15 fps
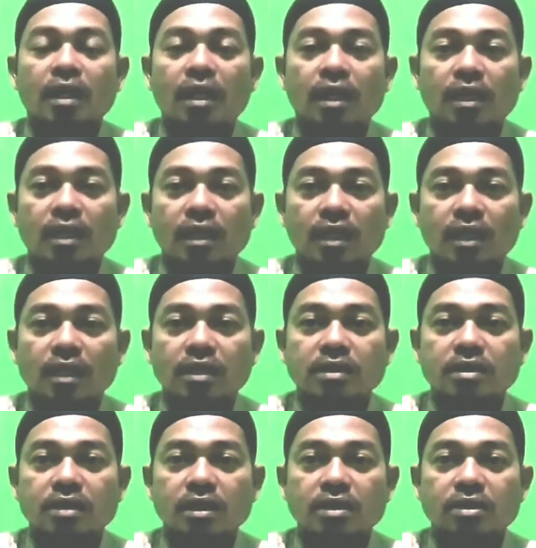adalah
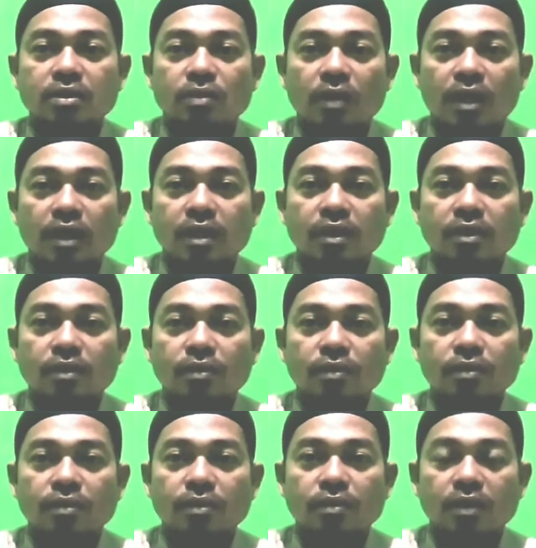sesuai
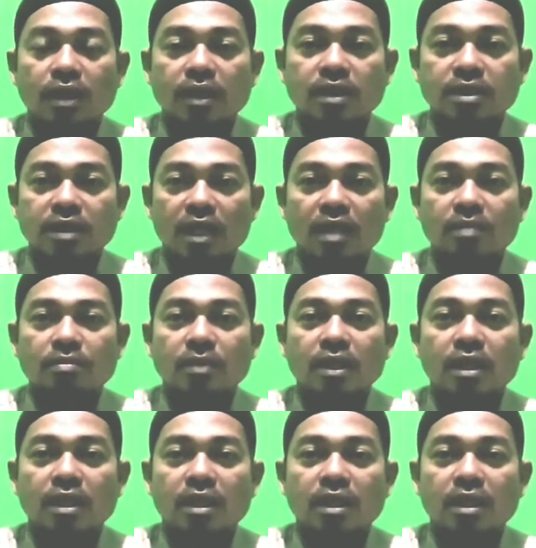tuntunan Islam